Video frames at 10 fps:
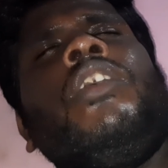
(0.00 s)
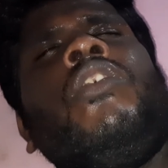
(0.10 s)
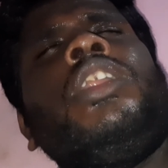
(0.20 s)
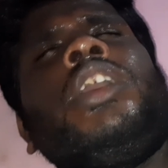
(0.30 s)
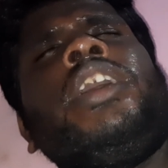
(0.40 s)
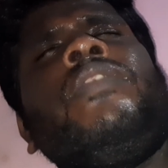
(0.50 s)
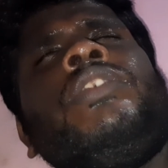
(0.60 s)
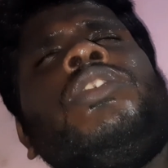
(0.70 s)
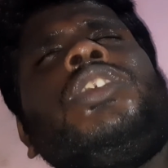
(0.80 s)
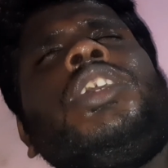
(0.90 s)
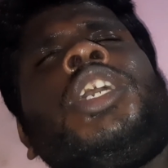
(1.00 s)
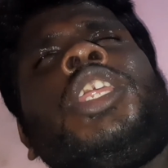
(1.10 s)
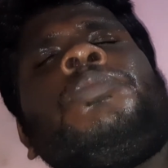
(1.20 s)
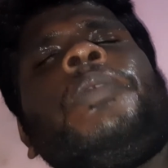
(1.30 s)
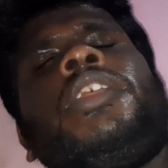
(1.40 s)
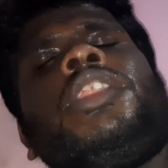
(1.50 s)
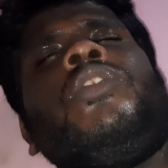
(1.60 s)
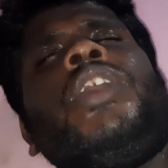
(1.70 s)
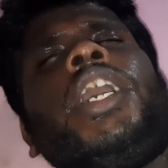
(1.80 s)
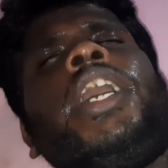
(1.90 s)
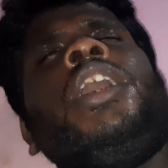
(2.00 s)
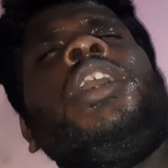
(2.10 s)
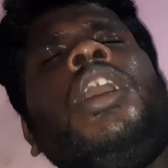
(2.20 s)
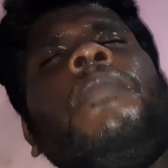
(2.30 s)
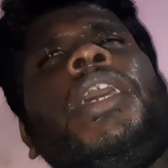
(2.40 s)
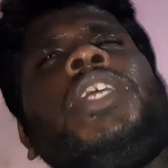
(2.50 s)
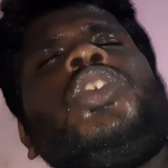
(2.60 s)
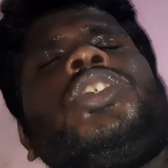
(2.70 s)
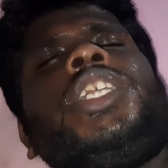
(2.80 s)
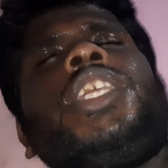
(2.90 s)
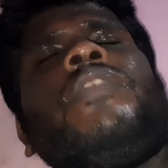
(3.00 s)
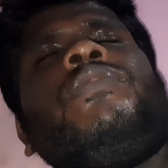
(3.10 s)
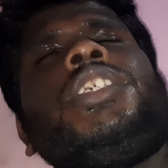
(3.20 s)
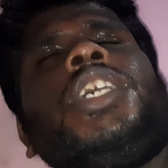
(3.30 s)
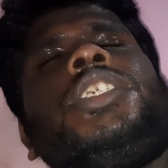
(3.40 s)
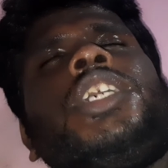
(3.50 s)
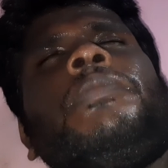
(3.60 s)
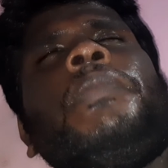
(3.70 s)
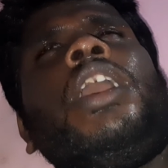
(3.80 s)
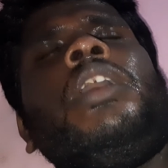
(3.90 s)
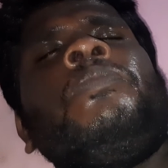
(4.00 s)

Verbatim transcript: உங்களுக்கு வியூஸும் இன்க்ரீஸ் பண்ணி தருவாங்க பிளைண்ட் சொசைட்டி அஃபிஷியல் சார்பாக